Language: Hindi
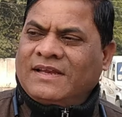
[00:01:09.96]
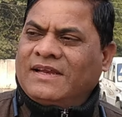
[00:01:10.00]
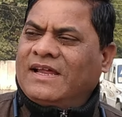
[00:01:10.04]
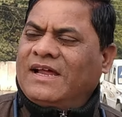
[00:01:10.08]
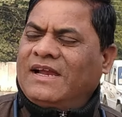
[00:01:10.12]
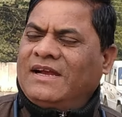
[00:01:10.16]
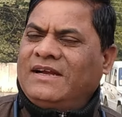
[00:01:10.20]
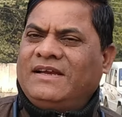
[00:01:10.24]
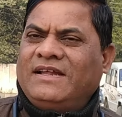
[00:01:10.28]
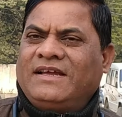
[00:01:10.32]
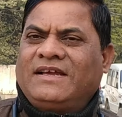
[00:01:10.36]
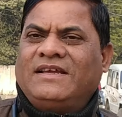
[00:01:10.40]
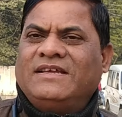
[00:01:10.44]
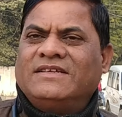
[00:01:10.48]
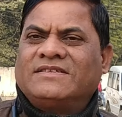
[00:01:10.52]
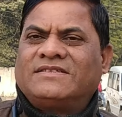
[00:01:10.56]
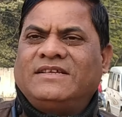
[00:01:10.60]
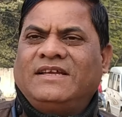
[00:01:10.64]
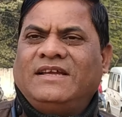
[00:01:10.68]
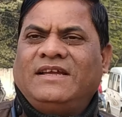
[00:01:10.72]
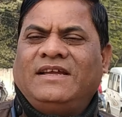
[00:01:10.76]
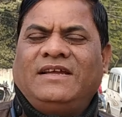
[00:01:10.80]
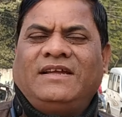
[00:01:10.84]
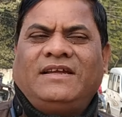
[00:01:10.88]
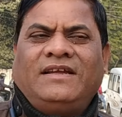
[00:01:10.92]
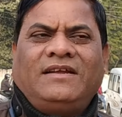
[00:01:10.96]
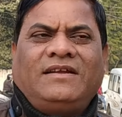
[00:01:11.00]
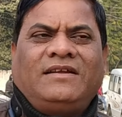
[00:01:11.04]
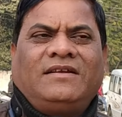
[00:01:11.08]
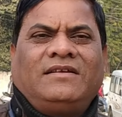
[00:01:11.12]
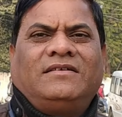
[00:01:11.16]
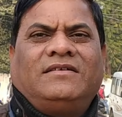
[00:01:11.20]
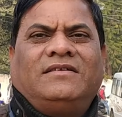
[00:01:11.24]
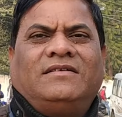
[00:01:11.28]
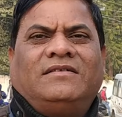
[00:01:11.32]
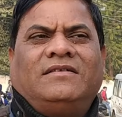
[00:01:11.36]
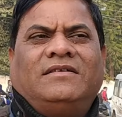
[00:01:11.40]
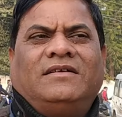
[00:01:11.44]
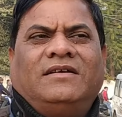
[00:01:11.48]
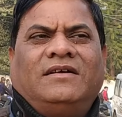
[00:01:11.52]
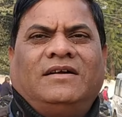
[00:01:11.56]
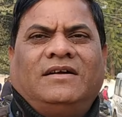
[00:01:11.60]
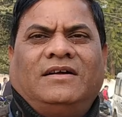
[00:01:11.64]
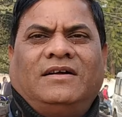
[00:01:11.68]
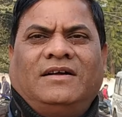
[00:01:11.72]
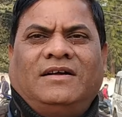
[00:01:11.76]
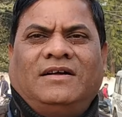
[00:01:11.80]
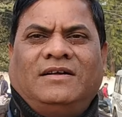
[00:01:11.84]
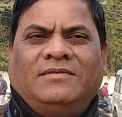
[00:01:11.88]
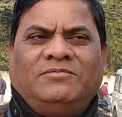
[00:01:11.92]
लाल डिग्गी से
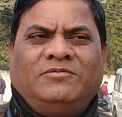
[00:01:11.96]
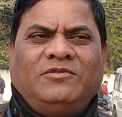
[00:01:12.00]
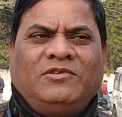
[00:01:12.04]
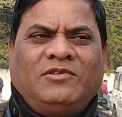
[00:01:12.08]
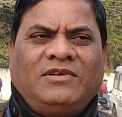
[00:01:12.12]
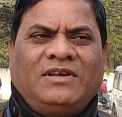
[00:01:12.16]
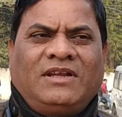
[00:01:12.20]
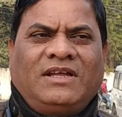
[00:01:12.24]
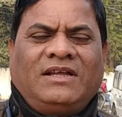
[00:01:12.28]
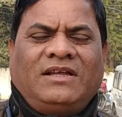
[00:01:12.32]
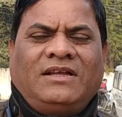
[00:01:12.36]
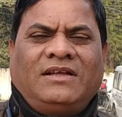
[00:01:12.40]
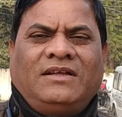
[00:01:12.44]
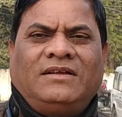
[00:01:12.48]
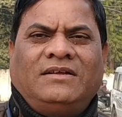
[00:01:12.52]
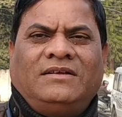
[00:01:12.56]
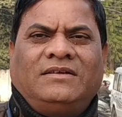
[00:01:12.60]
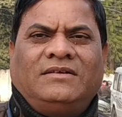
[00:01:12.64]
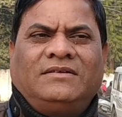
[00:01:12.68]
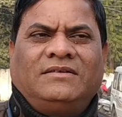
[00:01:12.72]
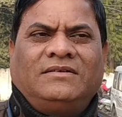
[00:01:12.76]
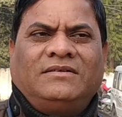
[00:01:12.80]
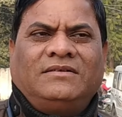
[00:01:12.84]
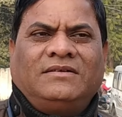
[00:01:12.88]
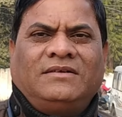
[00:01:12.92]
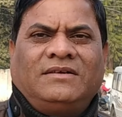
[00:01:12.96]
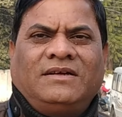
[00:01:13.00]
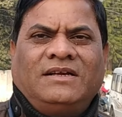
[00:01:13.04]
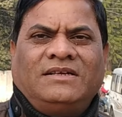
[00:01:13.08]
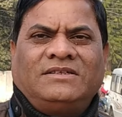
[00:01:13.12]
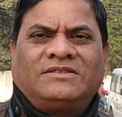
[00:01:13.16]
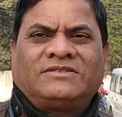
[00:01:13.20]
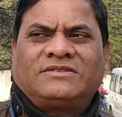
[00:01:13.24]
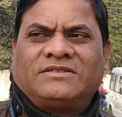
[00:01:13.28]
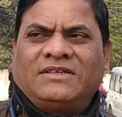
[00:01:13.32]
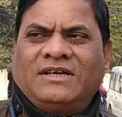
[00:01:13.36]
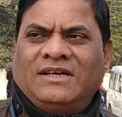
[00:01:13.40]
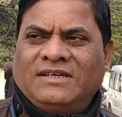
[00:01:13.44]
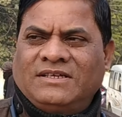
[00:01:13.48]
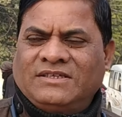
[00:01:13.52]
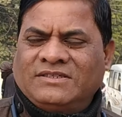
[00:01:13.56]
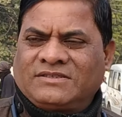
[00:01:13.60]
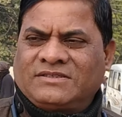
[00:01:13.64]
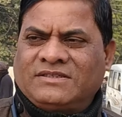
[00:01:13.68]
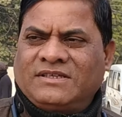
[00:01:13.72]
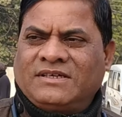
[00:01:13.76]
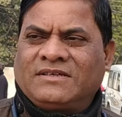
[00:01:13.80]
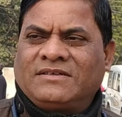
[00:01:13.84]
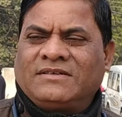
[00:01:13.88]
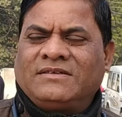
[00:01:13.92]
अब्दुल्ला गर्ल्स कॉलेज
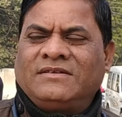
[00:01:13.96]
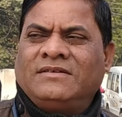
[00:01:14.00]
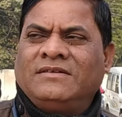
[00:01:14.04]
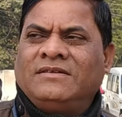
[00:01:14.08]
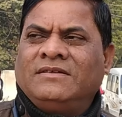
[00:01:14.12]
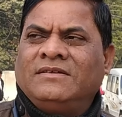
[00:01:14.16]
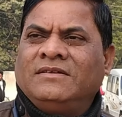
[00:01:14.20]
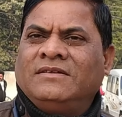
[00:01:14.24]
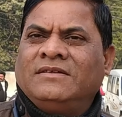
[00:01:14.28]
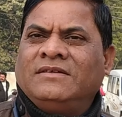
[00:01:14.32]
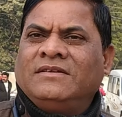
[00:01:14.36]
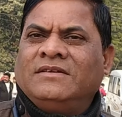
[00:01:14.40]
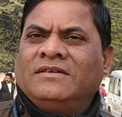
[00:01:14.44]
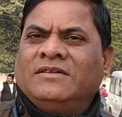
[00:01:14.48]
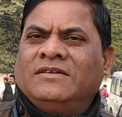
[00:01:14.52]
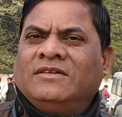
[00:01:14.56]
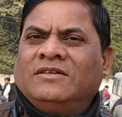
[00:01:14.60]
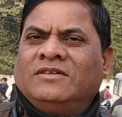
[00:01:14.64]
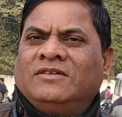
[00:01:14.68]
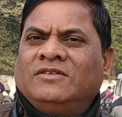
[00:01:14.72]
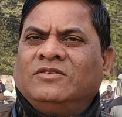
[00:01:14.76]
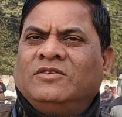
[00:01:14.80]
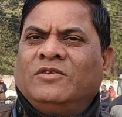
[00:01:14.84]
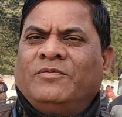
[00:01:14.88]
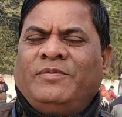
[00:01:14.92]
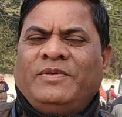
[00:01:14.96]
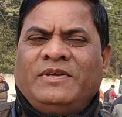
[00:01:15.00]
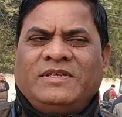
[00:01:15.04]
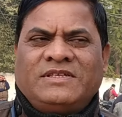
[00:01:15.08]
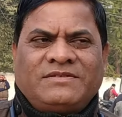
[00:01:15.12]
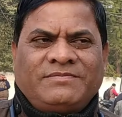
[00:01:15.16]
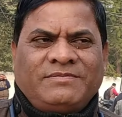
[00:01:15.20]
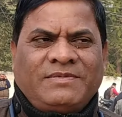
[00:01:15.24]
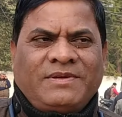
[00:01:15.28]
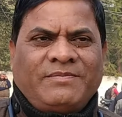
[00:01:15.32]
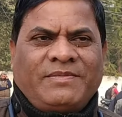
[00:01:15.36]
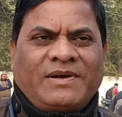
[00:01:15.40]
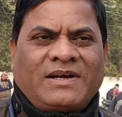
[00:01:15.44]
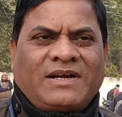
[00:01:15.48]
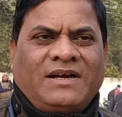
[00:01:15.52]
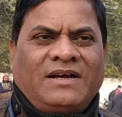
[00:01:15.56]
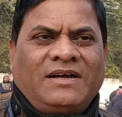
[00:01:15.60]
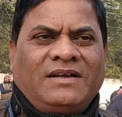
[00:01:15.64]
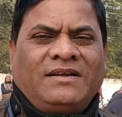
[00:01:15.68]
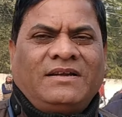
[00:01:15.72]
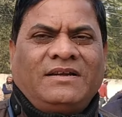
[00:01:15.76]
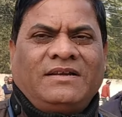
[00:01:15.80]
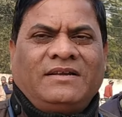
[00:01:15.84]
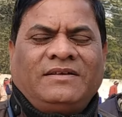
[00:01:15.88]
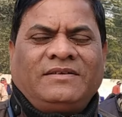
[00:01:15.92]
तक जो बीच में
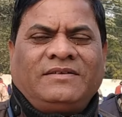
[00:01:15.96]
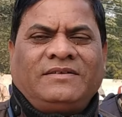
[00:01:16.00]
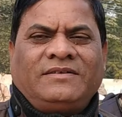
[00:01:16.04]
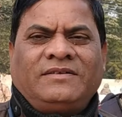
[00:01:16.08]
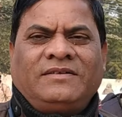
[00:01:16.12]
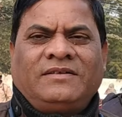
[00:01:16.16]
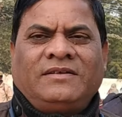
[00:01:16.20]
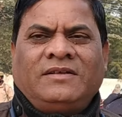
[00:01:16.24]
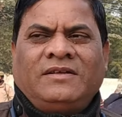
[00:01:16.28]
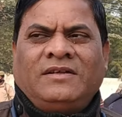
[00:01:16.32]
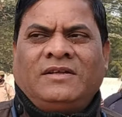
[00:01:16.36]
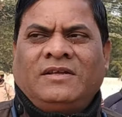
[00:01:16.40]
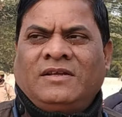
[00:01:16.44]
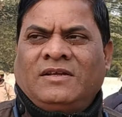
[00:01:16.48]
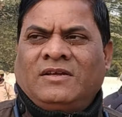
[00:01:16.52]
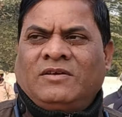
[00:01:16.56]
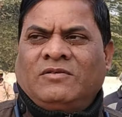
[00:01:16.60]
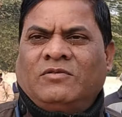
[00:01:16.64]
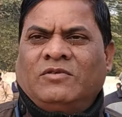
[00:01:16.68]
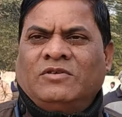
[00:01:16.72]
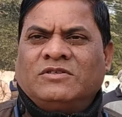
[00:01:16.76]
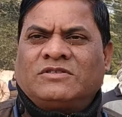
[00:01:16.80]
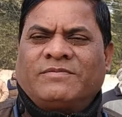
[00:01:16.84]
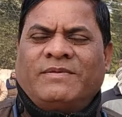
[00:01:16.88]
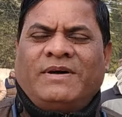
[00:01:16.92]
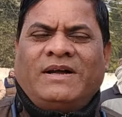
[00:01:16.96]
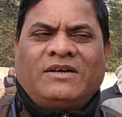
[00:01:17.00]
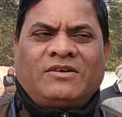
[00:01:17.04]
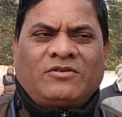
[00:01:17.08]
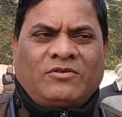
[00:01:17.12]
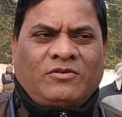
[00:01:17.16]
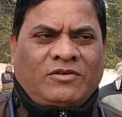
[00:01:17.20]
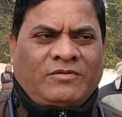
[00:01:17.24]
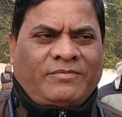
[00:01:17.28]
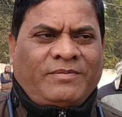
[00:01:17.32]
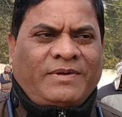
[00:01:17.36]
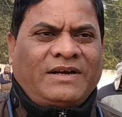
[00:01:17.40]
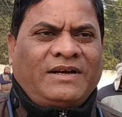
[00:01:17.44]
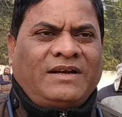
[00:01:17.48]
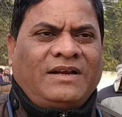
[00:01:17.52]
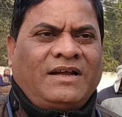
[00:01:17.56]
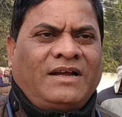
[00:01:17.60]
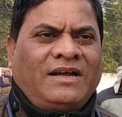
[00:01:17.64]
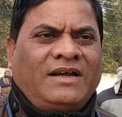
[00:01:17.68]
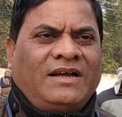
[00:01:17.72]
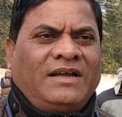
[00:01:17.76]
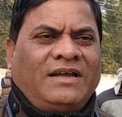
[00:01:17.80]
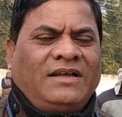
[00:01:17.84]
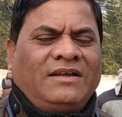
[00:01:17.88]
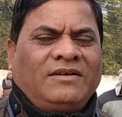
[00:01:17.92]
मकान है वो स्मार्ट रोड बन
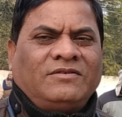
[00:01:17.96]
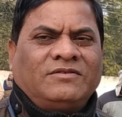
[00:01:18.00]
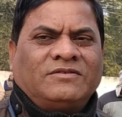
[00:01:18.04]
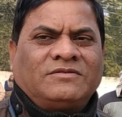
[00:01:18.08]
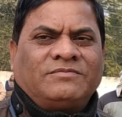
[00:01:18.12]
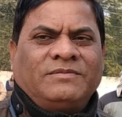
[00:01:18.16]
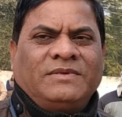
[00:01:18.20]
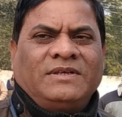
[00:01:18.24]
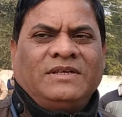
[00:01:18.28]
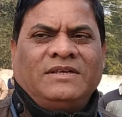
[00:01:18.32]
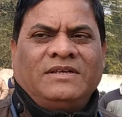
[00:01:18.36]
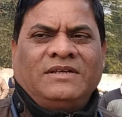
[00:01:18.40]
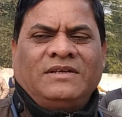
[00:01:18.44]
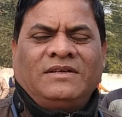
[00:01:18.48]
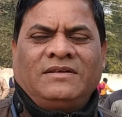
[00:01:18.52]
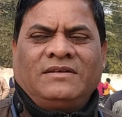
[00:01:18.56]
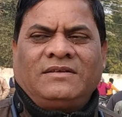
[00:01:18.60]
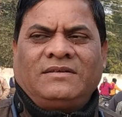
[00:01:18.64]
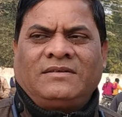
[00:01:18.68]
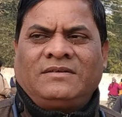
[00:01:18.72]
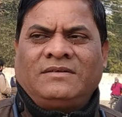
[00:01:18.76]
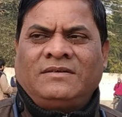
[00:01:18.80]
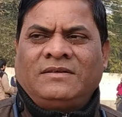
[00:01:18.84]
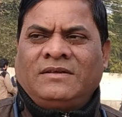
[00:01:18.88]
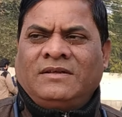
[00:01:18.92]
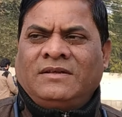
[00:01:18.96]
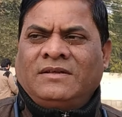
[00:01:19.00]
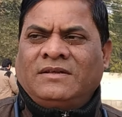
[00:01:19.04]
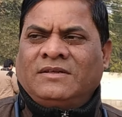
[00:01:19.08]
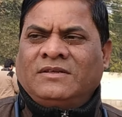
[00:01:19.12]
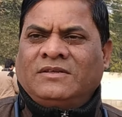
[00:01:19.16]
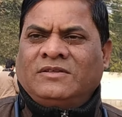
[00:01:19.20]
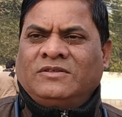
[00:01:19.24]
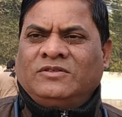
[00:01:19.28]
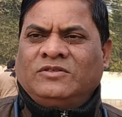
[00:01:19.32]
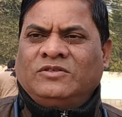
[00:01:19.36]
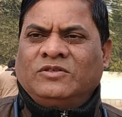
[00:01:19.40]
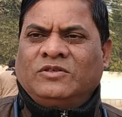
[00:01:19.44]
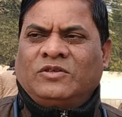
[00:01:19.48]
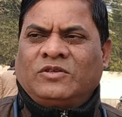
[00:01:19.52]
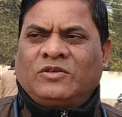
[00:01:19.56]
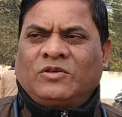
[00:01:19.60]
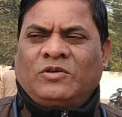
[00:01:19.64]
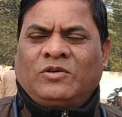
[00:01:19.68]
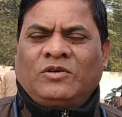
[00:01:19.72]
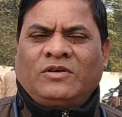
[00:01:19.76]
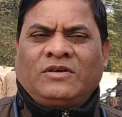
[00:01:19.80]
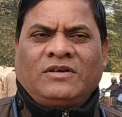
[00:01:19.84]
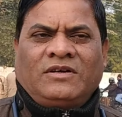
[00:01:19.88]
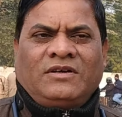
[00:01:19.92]
रहा है उसमें जो
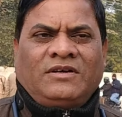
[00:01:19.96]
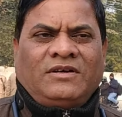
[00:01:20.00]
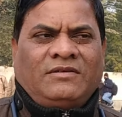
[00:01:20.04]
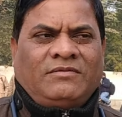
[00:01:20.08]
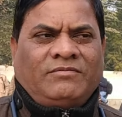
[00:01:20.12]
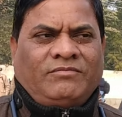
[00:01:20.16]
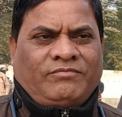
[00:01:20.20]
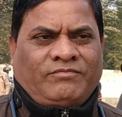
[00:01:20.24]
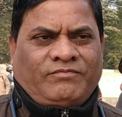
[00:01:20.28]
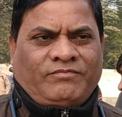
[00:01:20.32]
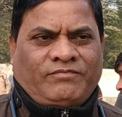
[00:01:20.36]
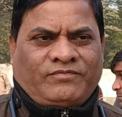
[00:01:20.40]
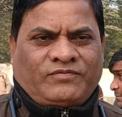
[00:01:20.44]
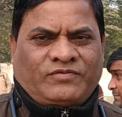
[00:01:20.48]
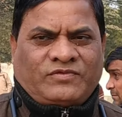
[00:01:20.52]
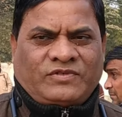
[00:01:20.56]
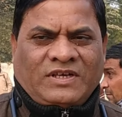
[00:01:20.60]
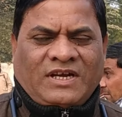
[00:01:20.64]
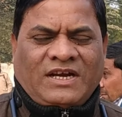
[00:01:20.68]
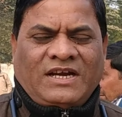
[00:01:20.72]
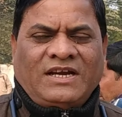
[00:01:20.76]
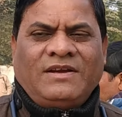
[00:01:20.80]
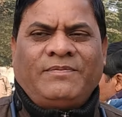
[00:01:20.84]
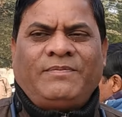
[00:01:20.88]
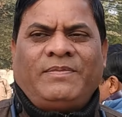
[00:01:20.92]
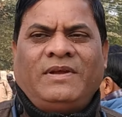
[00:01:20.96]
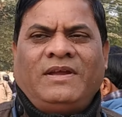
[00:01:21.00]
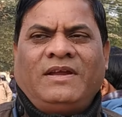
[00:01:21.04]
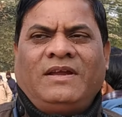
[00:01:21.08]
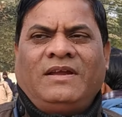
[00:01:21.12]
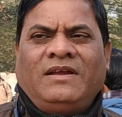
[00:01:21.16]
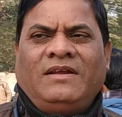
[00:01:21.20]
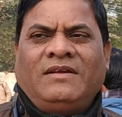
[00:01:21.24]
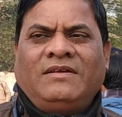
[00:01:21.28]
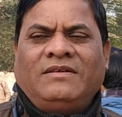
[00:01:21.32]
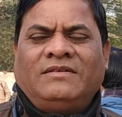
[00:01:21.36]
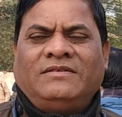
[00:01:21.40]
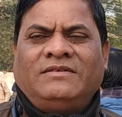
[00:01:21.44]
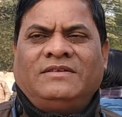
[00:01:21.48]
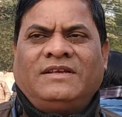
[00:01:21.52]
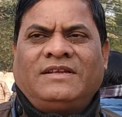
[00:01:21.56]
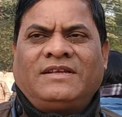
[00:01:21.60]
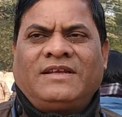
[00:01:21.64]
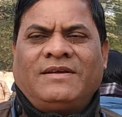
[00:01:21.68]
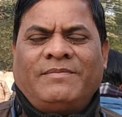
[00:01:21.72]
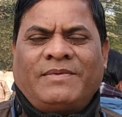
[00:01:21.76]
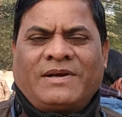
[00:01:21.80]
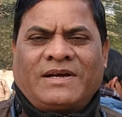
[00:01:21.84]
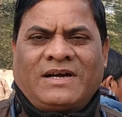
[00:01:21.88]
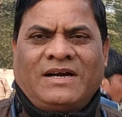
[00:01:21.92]
रोड साइड पे
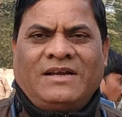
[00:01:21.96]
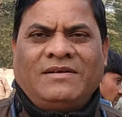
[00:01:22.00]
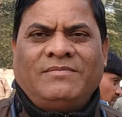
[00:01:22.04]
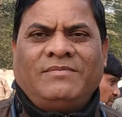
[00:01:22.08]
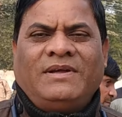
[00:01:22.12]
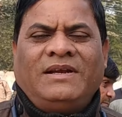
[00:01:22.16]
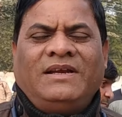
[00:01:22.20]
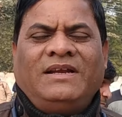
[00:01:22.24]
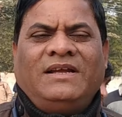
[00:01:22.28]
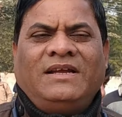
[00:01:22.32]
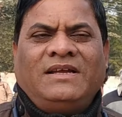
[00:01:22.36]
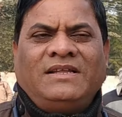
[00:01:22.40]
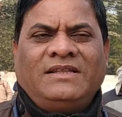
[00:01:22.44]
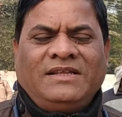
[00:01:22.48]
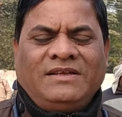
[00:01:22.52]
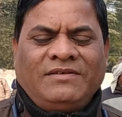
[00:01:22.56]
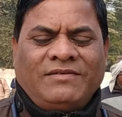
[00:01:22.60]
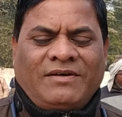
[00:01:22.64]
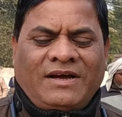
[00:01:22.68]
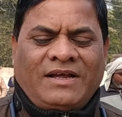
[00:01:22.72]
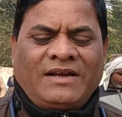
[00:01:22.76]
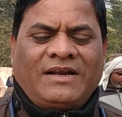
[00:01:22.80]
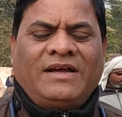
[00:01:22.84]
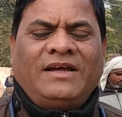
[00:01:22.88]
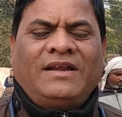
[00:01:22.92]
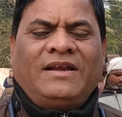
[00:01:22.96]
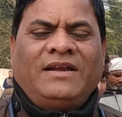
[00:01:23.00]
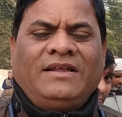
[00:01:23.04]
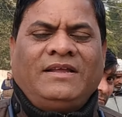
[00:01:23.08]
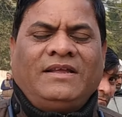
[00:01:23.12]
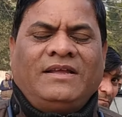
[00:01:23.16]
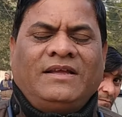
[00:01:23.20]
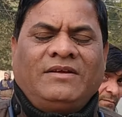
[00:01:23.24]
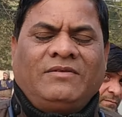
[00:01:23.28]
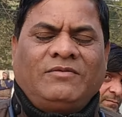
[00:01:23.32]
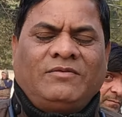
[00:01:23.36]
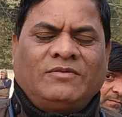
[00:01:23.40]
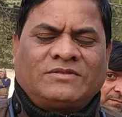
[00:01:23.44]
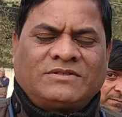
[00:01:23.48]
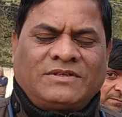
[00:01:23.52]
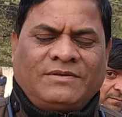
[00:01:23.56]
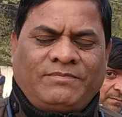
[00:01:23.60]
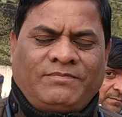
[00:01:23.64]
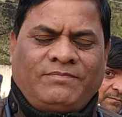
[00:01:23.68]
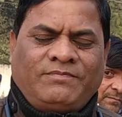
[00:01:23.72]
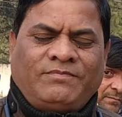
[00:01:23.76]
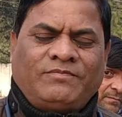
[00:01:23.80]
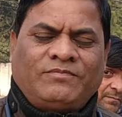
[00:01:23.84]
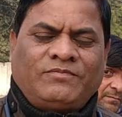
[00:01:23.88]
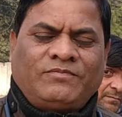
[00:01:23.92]
जिनके मकान बने हैं दीवार आ रही है वो सब